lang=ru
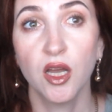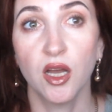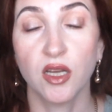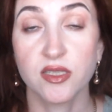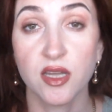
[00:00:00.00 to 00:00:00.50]

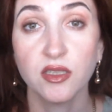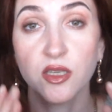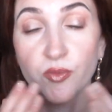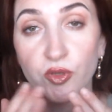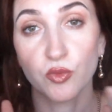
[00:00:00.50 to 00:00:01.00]

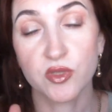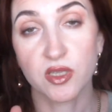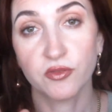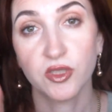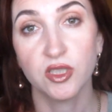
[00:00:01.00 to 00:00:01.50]
остатки потом
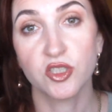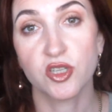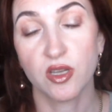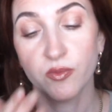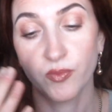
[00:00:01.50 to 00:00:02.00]

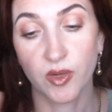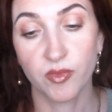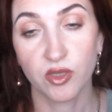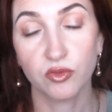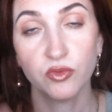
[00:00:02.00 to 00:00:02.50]
салфеточкой
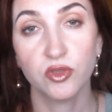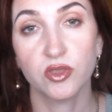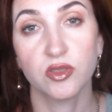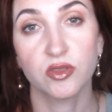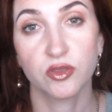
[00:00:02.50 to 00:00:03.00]

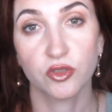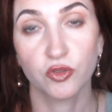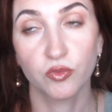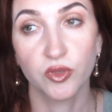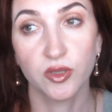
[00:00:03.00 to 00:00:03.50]
промокнуть,
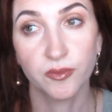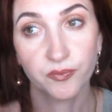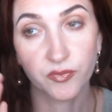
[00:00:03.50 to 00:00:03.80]
чтобы